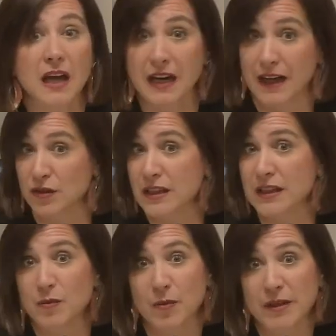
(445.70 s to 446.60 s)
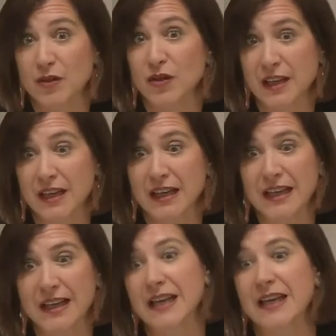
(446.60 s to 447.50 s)
Claro, es que en el momento en
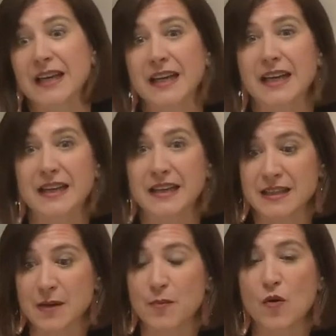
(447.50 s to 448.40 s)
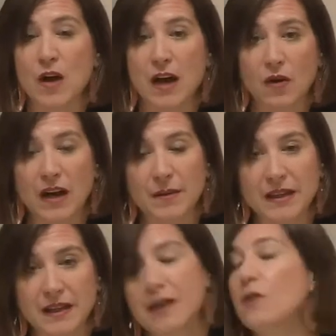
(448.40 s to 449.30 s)
que, eh, se ponga algo a la
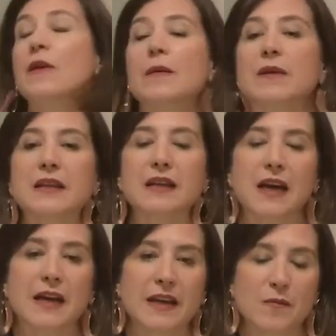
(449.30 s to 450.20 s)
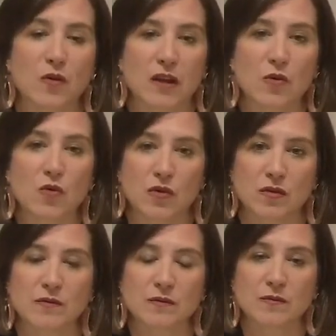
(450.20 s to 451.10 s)
venta, obviamente hay ánimo de
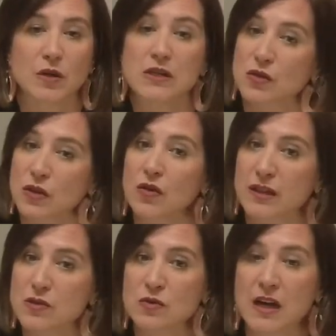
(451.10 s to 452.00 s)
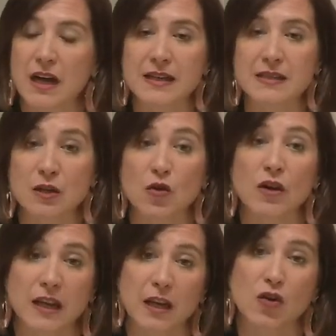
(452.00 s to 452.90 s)
lucro. Por eso digo que es una es lo
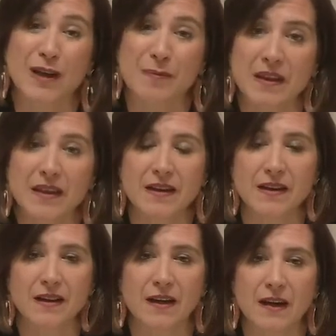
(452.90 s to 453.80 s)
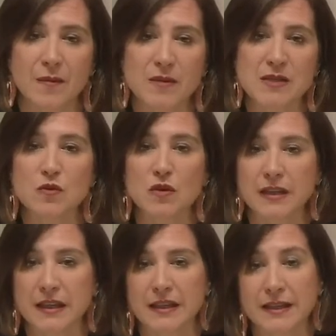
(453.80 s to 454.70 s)
que piden ahora mismo
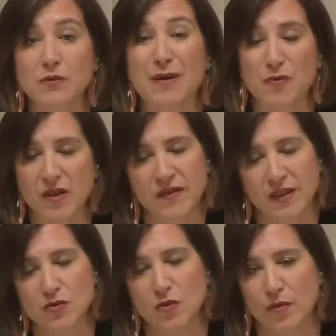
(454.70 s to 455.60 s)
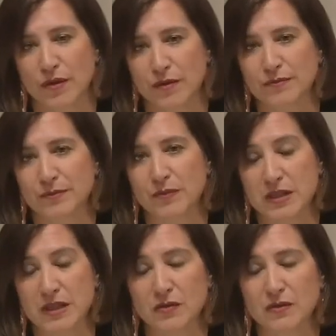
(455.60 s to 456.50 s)
eh, tiene una muy difícil solución. Por eso.